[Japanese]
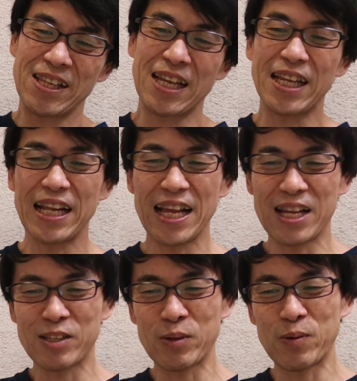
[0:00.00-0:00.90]
ただ
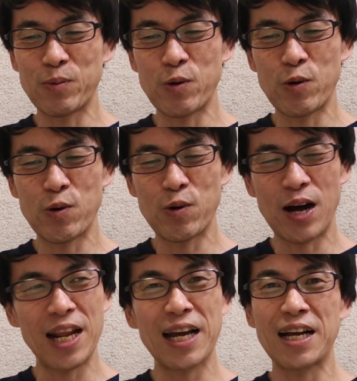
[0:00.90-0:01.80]
ねそのも
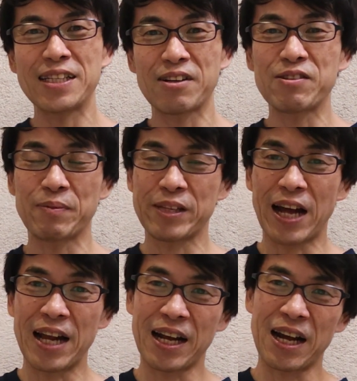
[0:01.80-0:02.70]
うカン先食べた
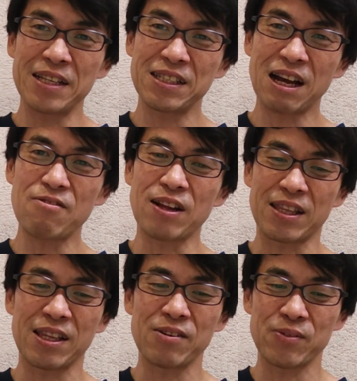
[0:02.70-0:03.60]
らラカン近く
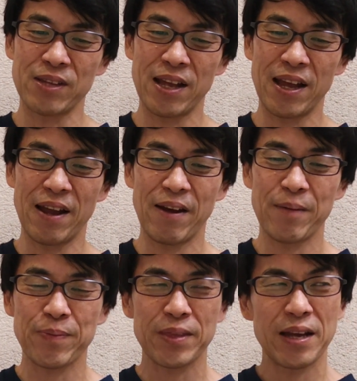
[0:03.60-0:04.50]
なってるんで
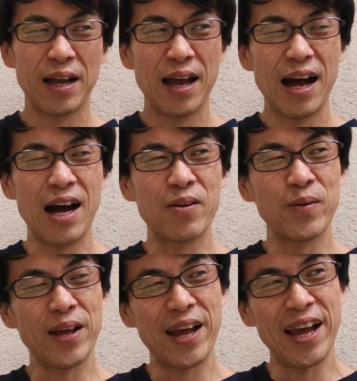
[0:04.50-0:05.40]
あ
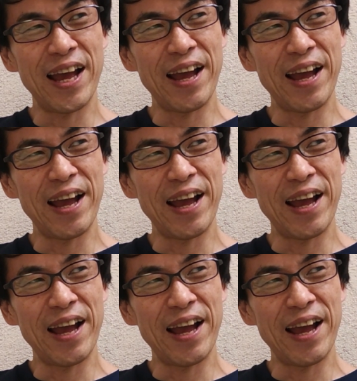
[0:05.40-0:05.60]
のね